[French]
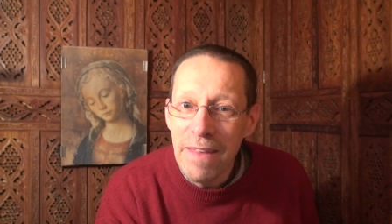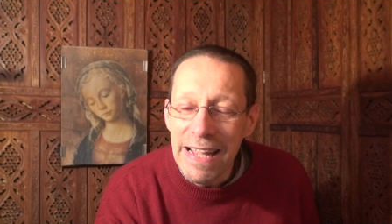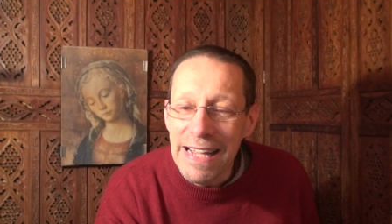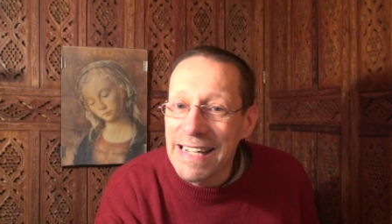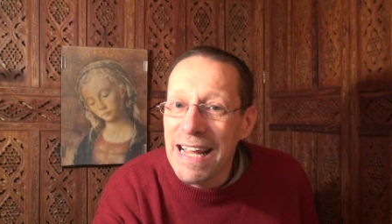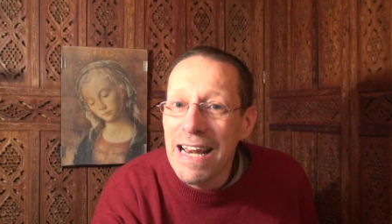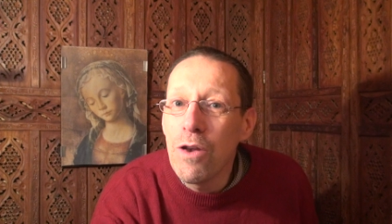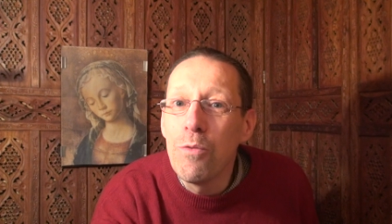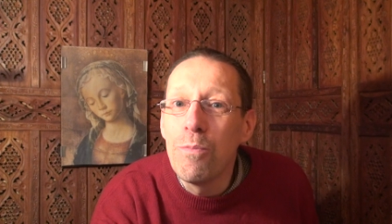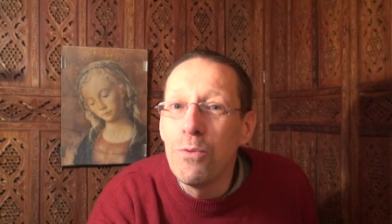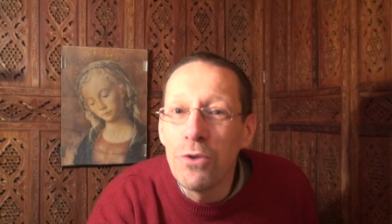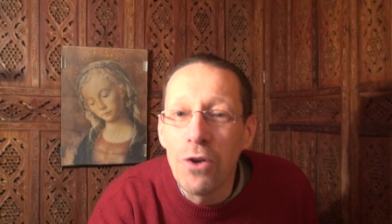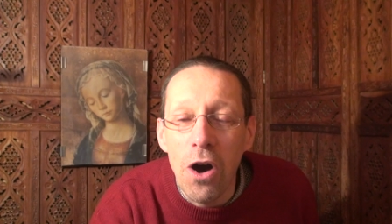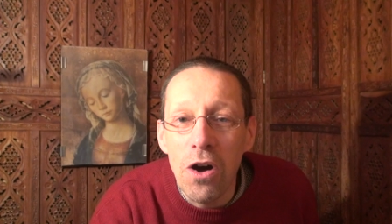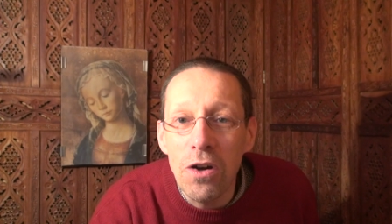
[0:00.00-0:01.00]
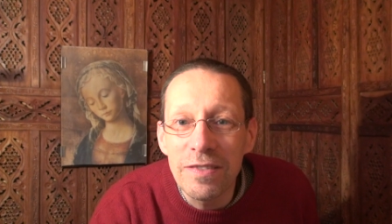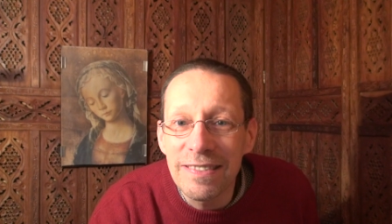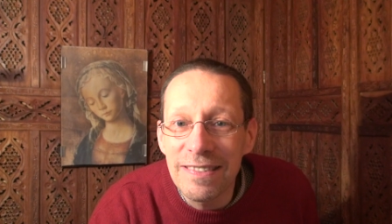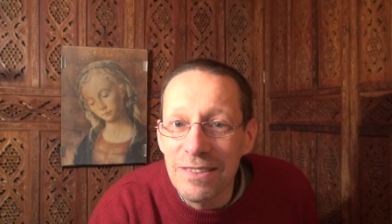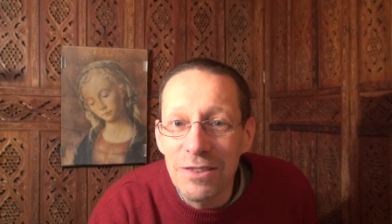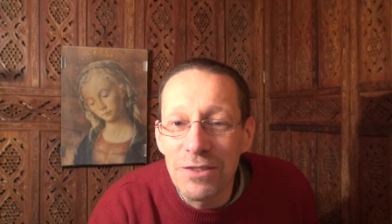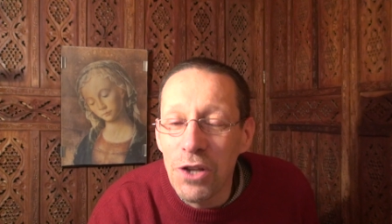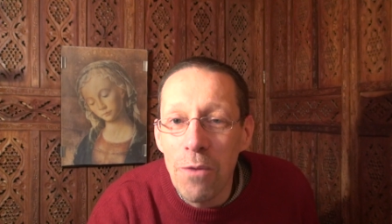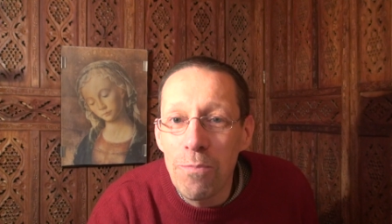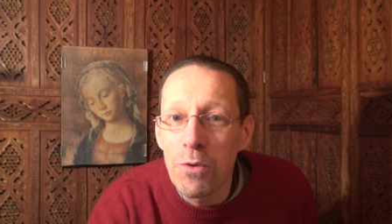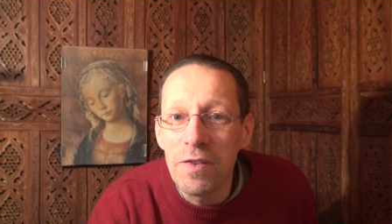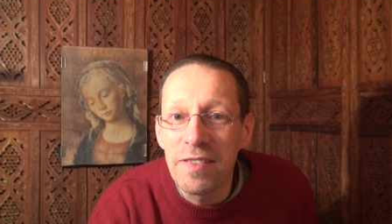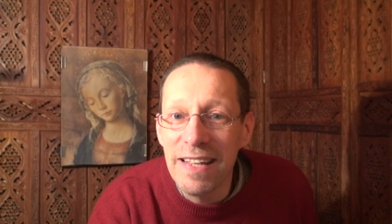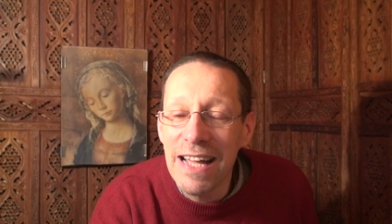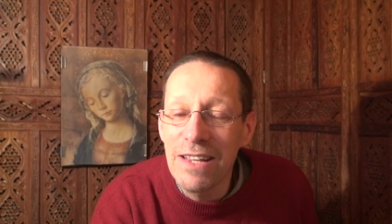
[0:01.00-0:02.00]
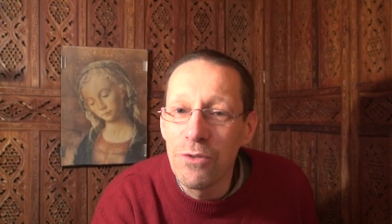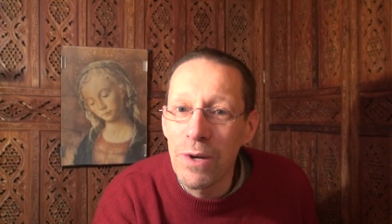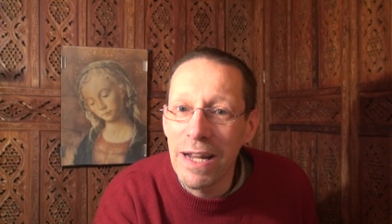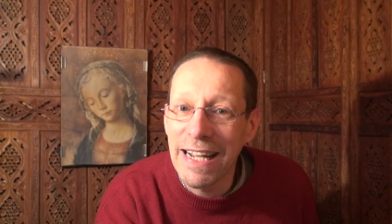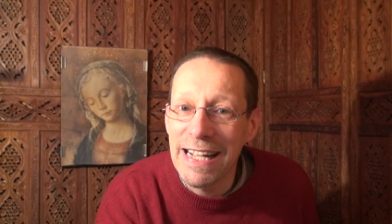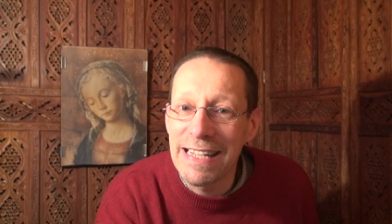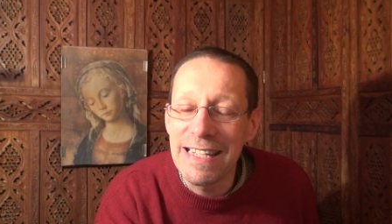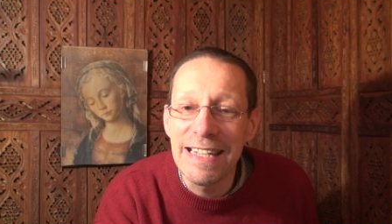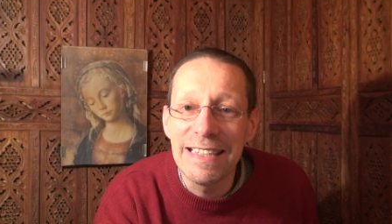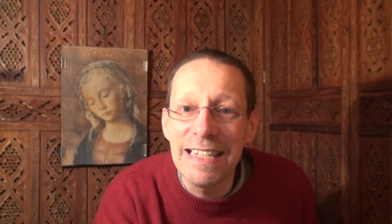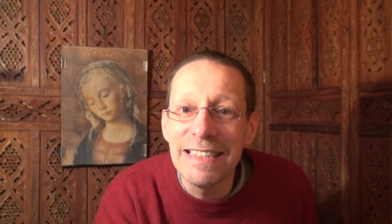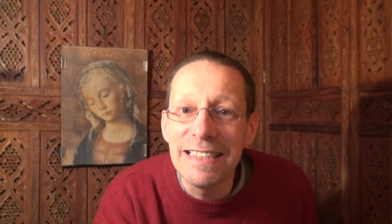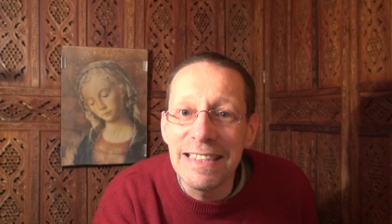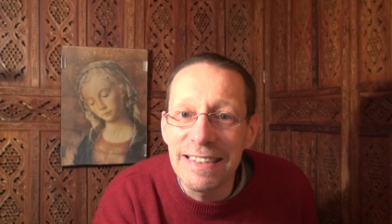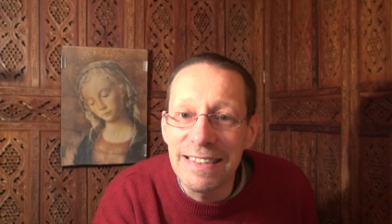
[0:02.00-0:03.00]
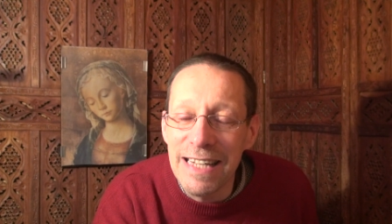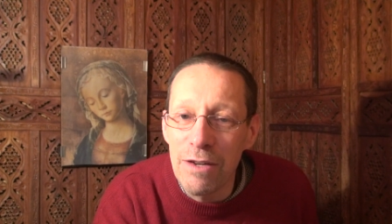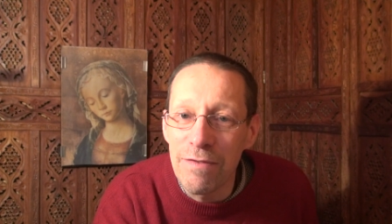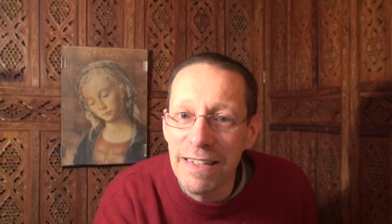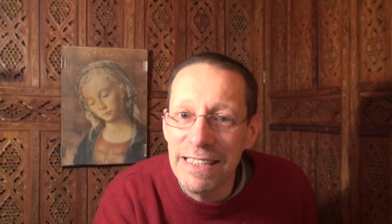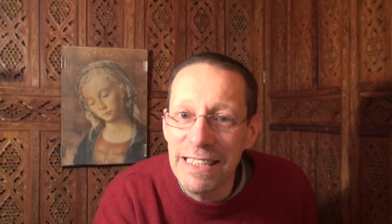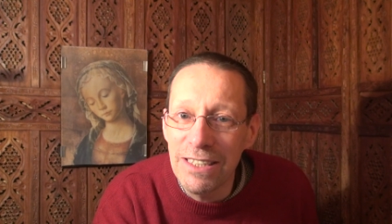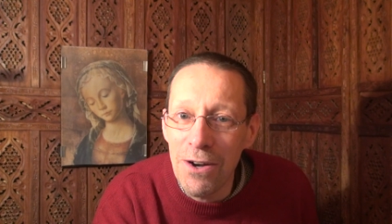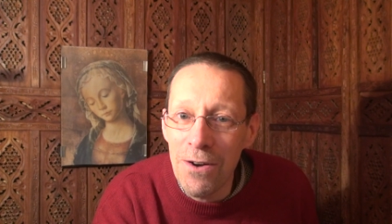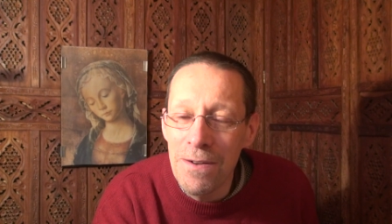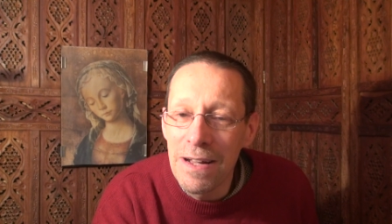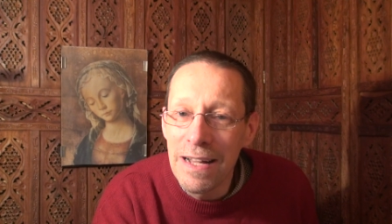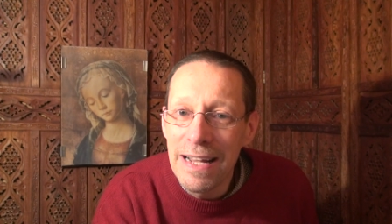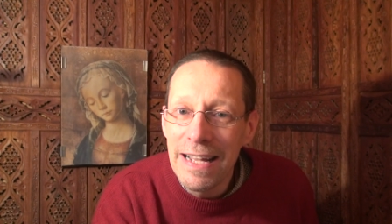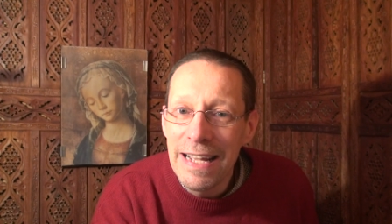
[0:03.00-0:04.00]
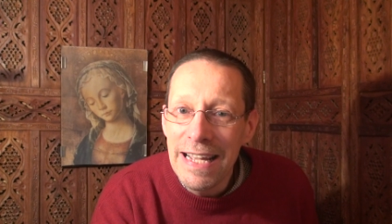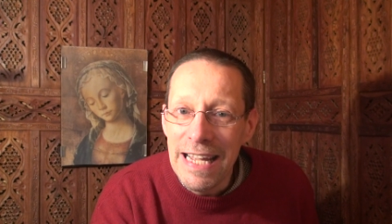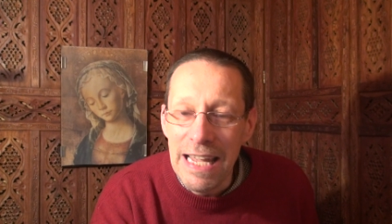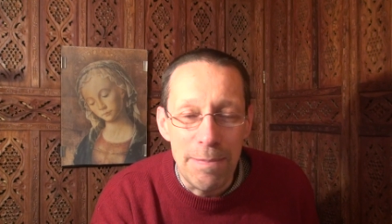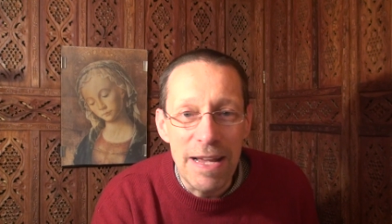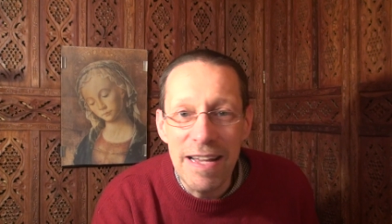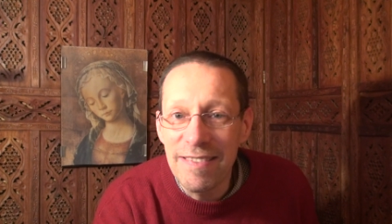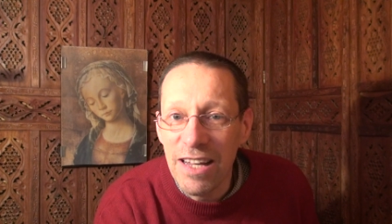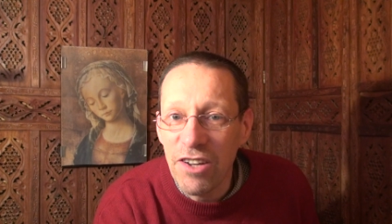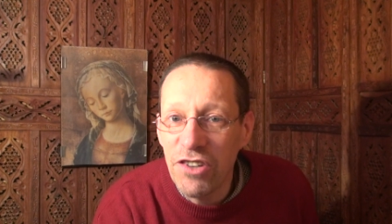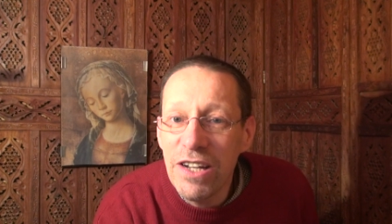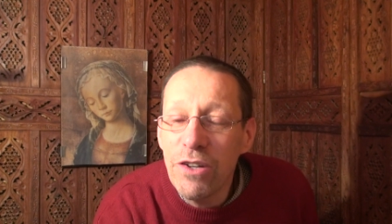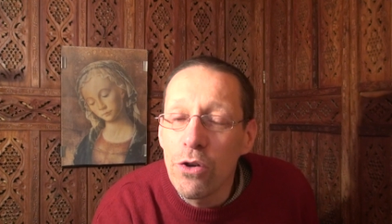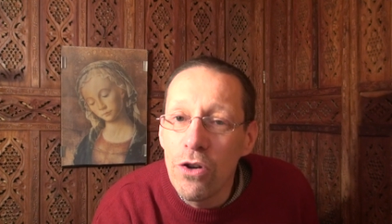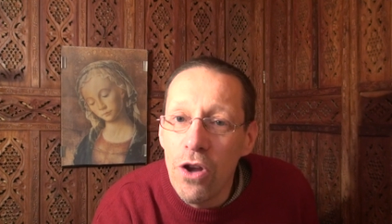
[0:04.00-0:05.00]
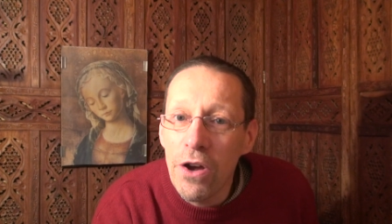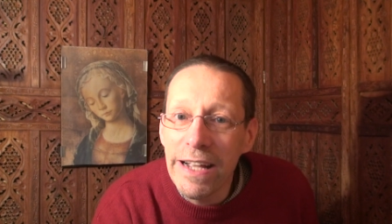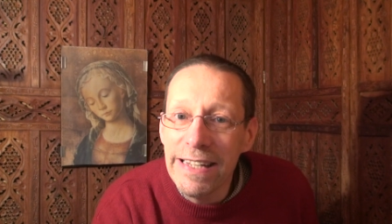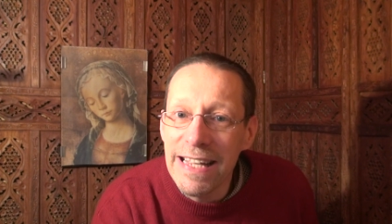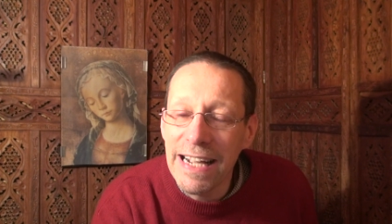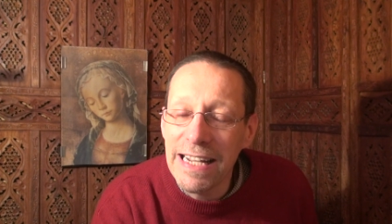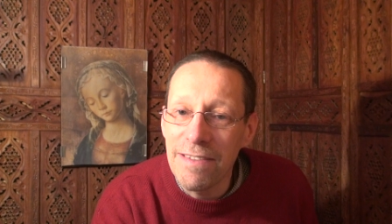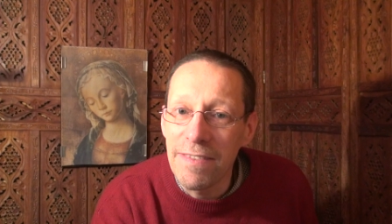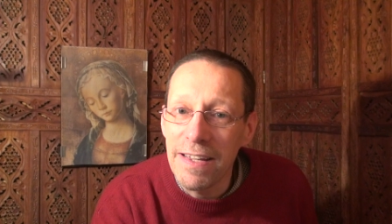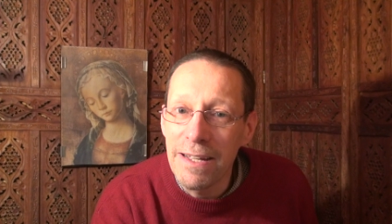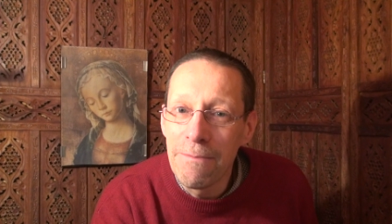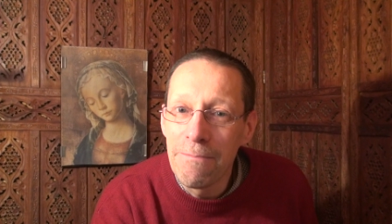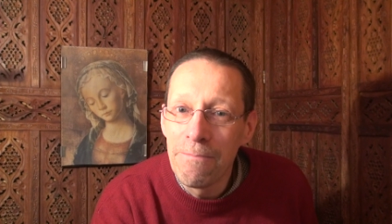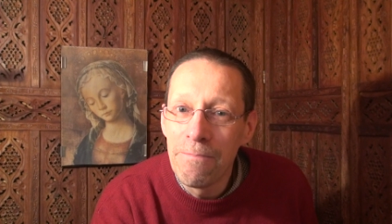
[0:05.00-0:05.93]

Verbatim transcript: et quel est le plus grand Temple Saint de la chrétienté si ce n'est le Vatican, eh bien sachez que l'heure est arrivée.